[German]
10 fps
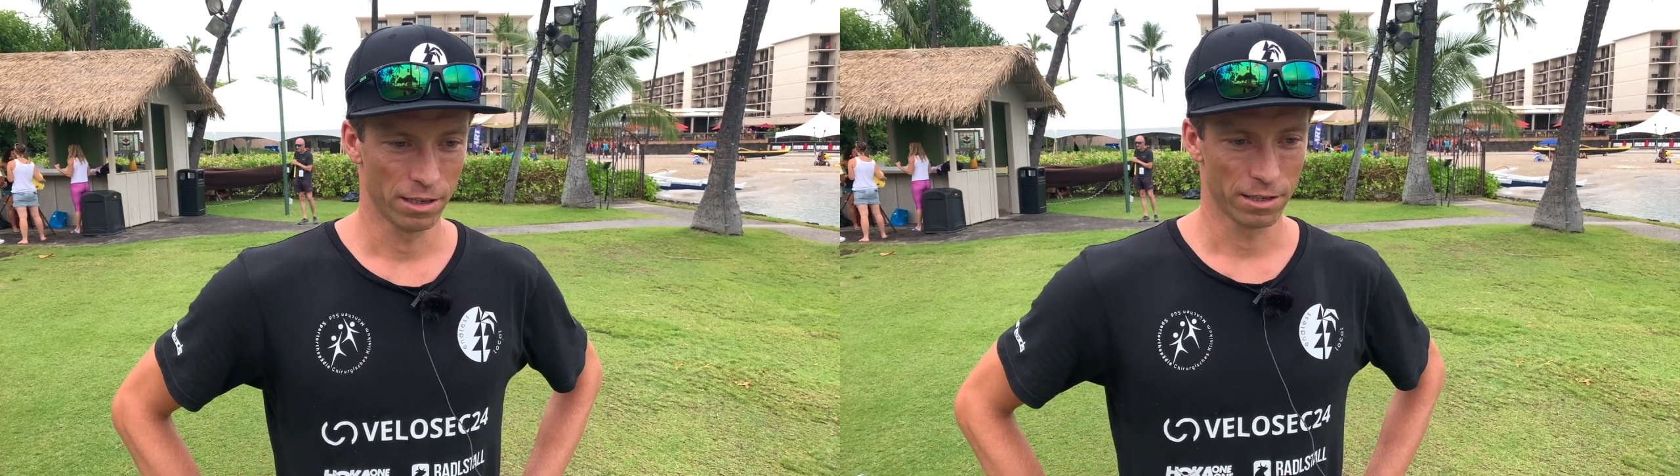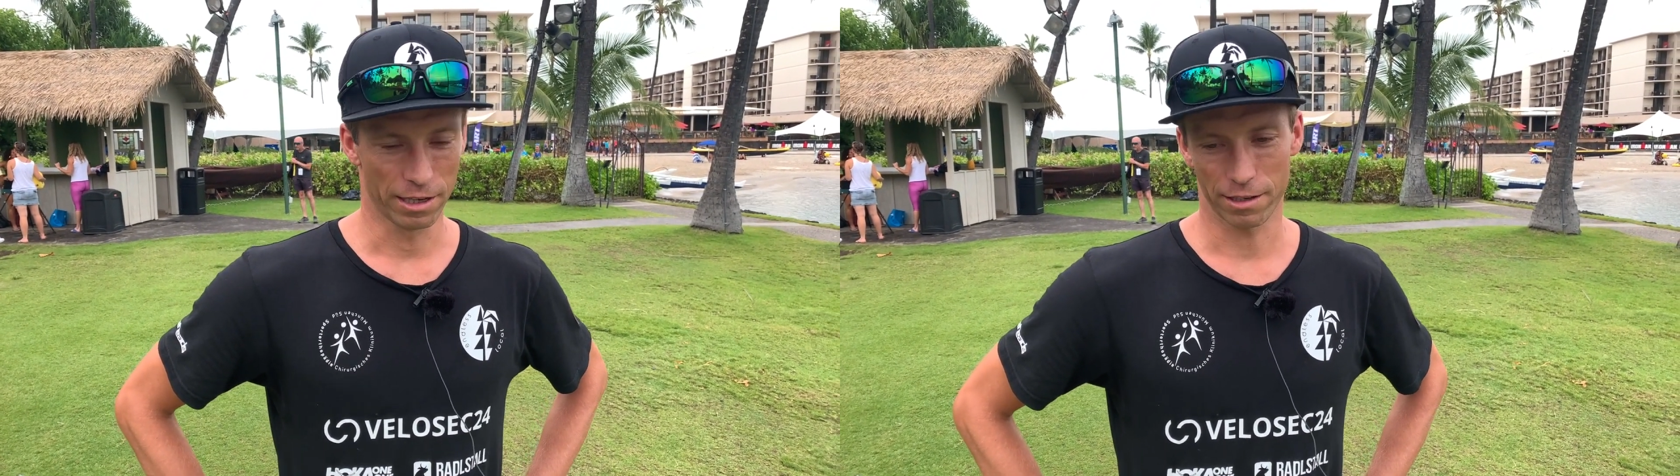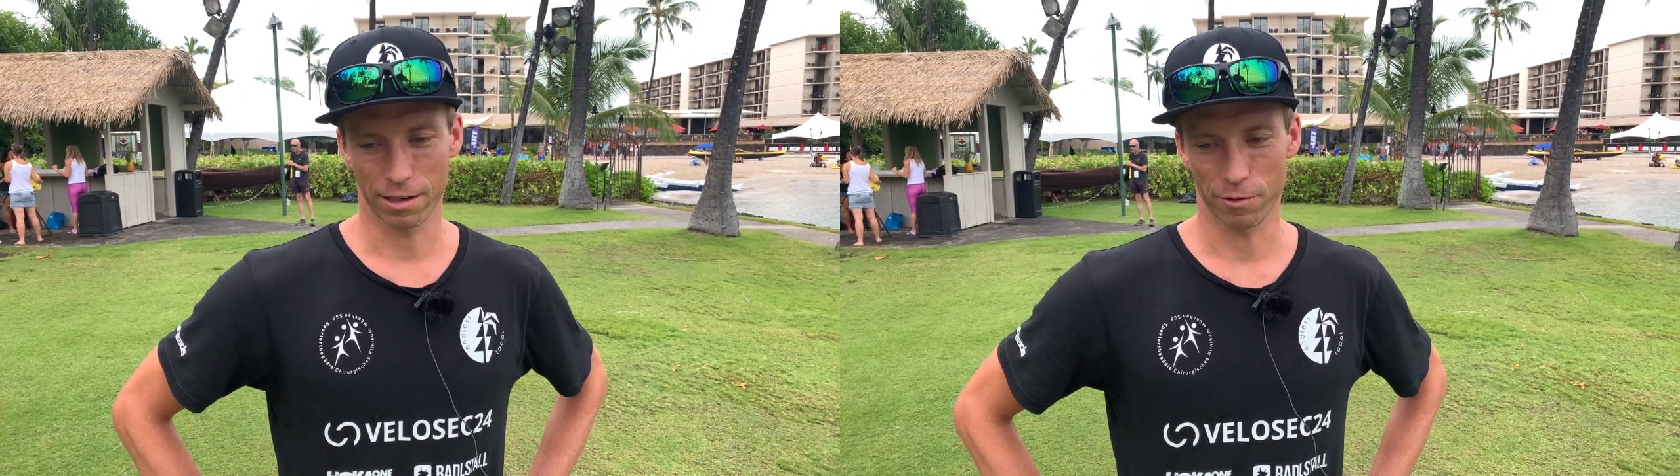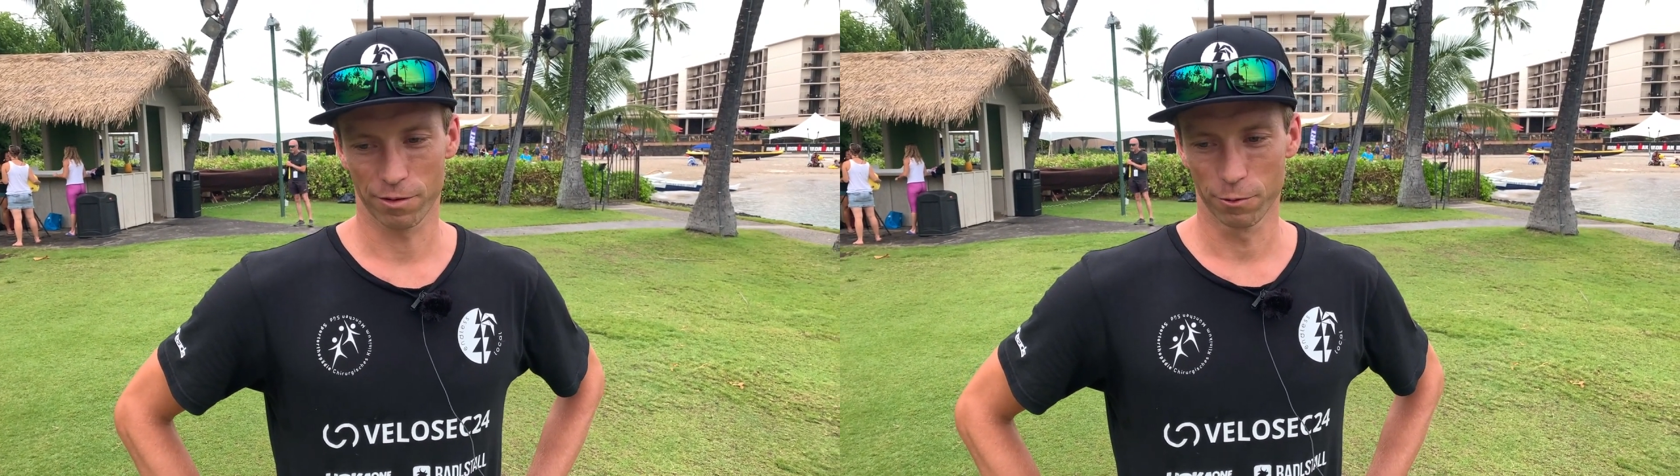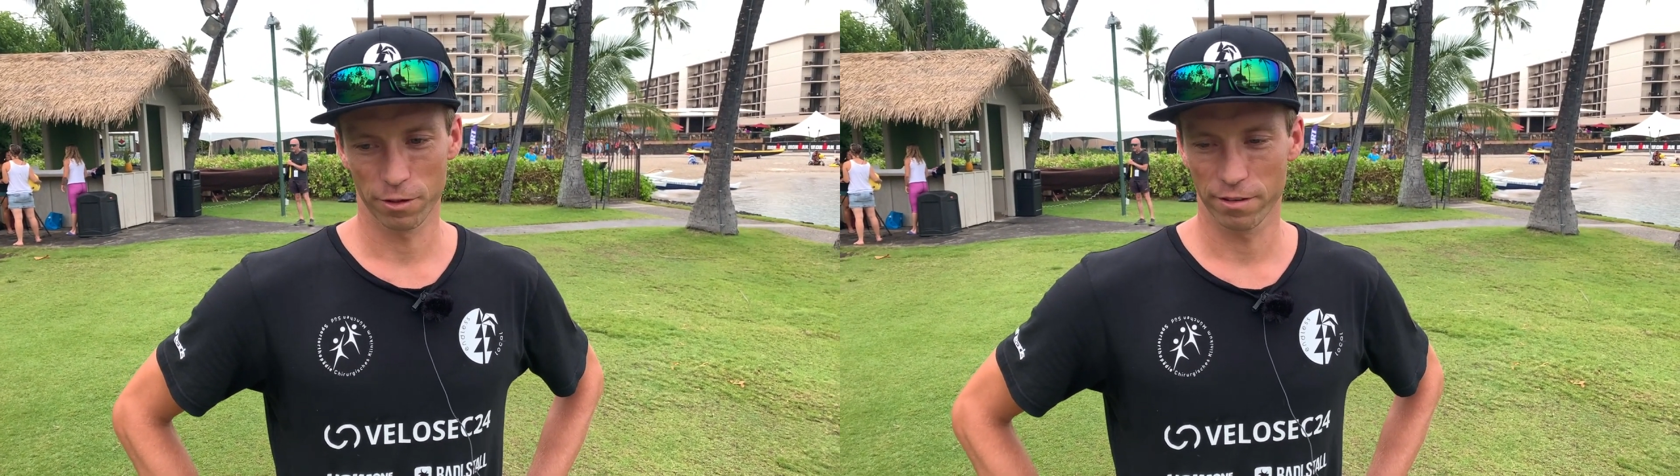Jeder, der
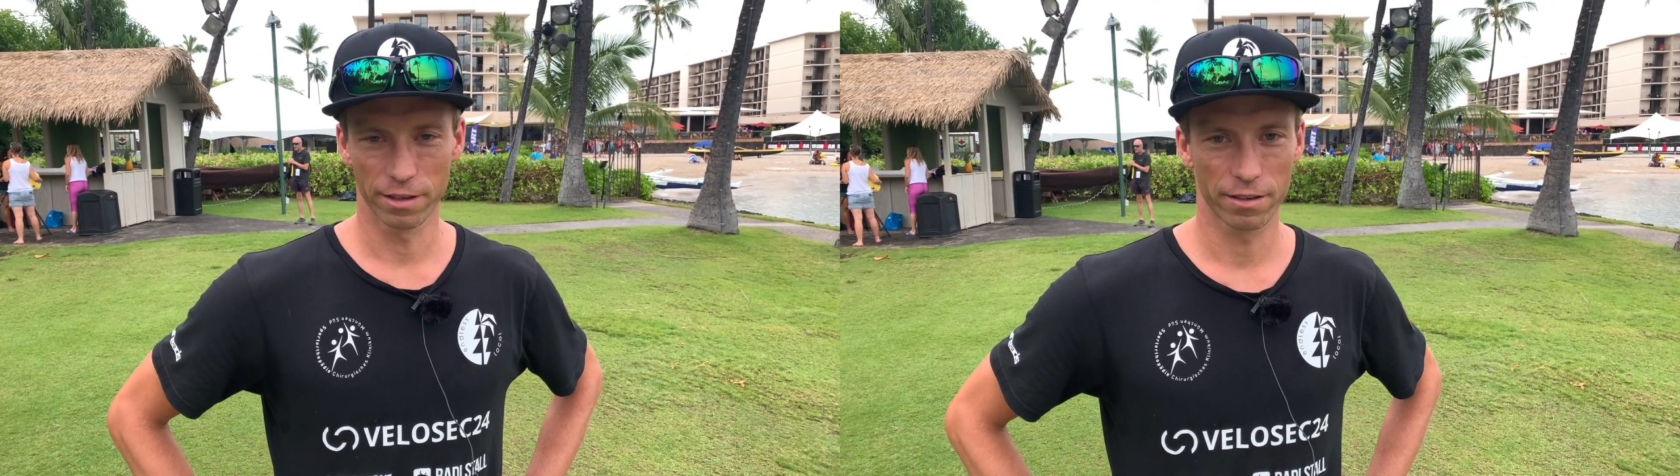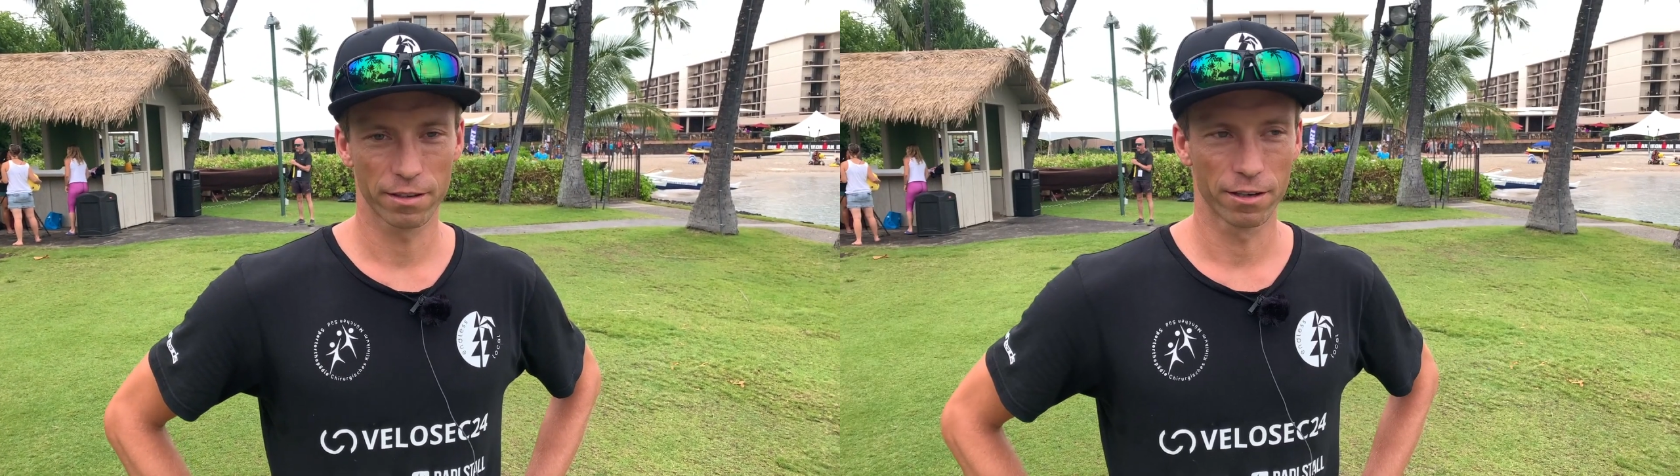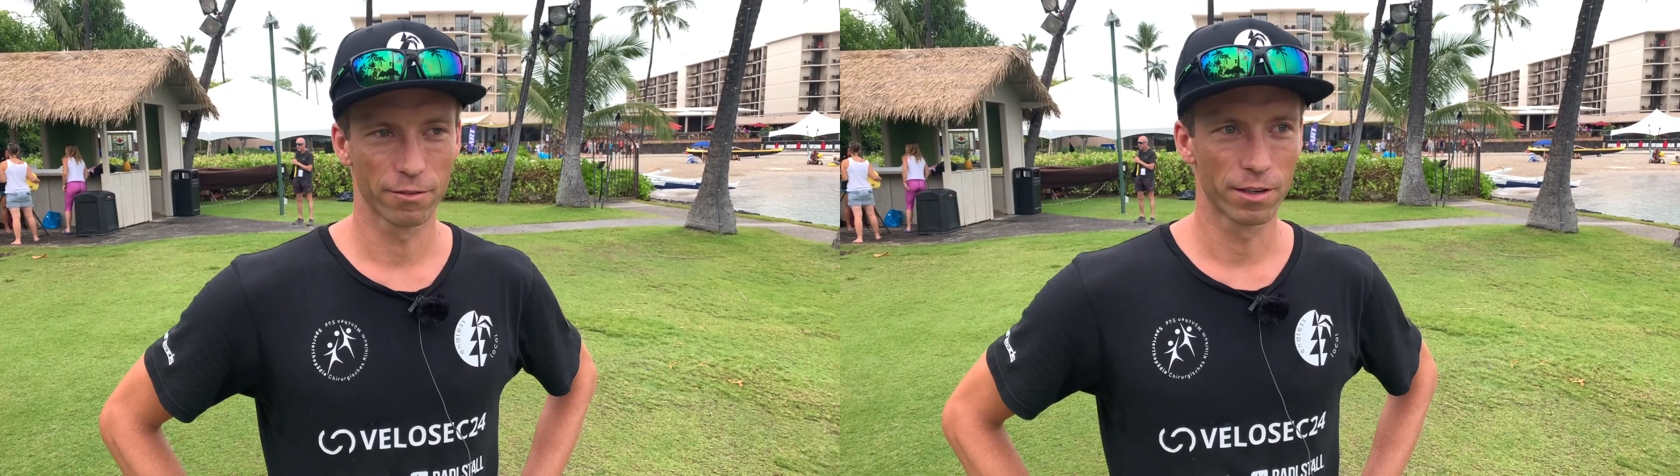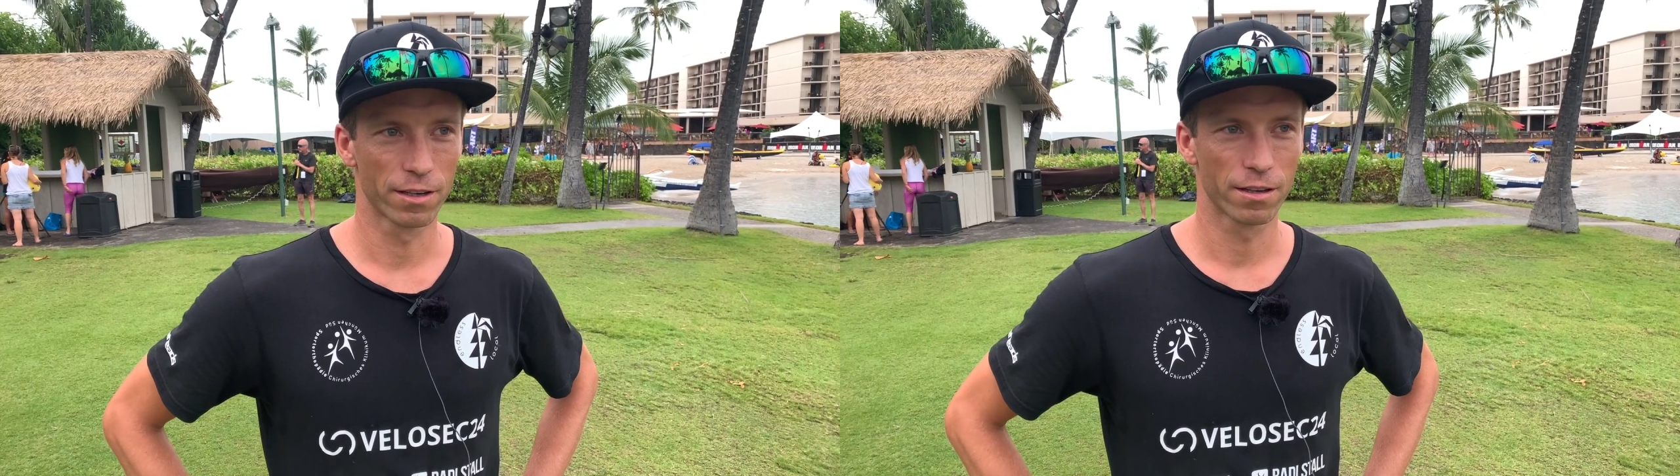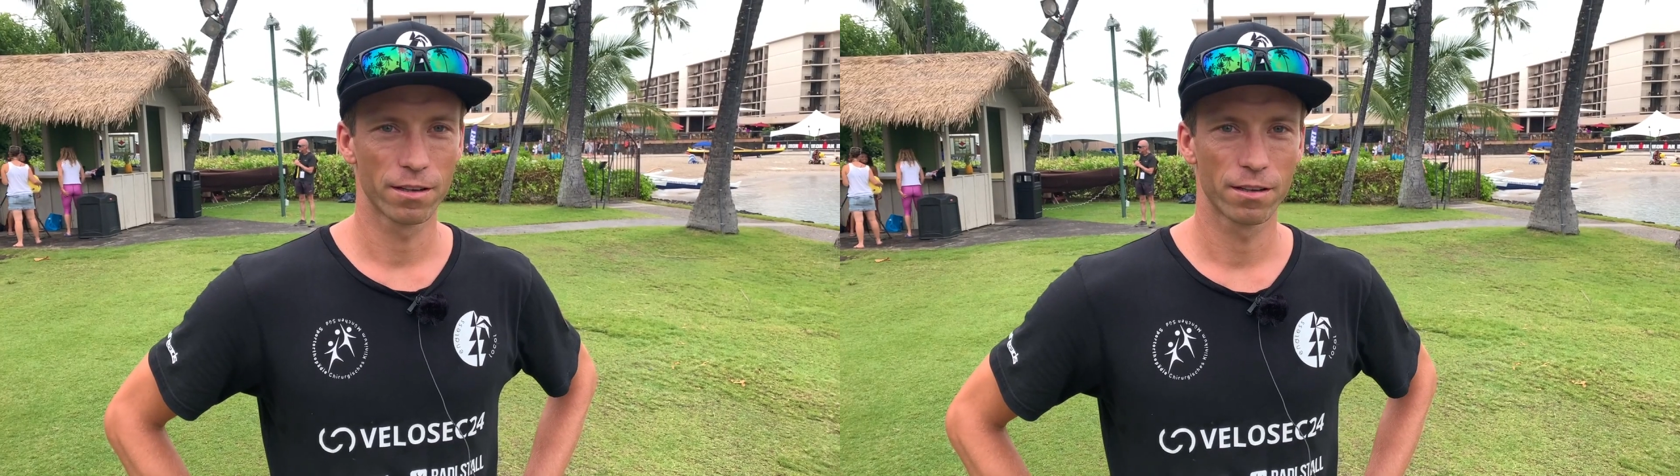versucht, sich irgendwie